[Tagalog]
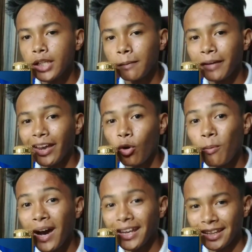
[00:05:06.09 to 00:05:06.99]
Sarap kaya
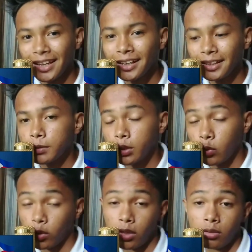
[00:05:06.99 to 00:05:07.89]
kumain ha. Ah. Basta
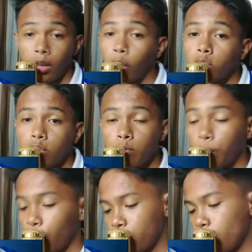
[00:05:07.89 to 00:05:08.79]
yun guys, thank you sa
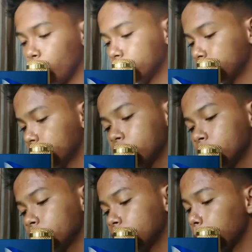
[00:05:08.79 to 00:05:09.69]
support nyo.
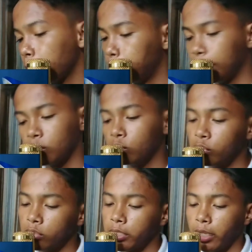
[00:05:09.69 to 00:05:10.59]
Sa
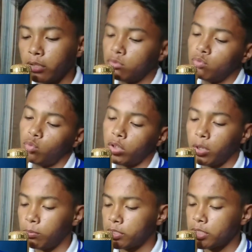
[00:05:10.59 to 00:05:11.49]
pagpatuloy nyo lang yan.
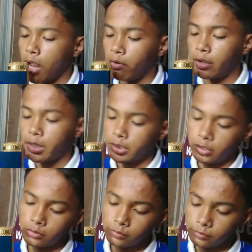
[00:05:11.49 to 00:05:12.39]
Kaya magsasawa guys ano.